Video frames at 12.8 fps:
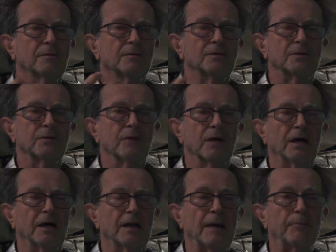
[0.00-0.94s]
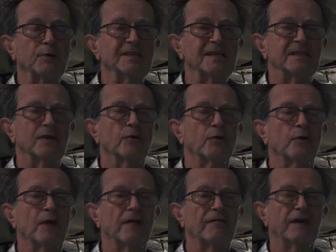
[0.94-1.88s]
sur la position
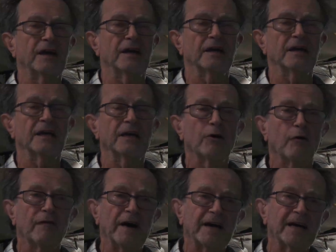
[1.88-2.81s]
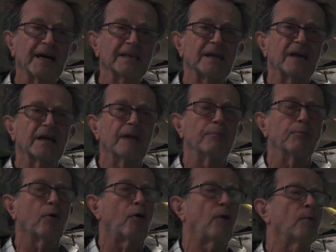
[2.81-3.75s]
qu'on avait et on va réattaquer
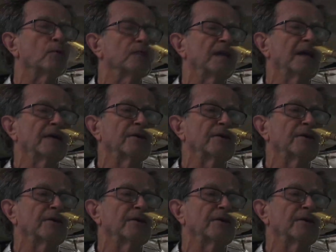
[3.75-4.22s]
pour remonter la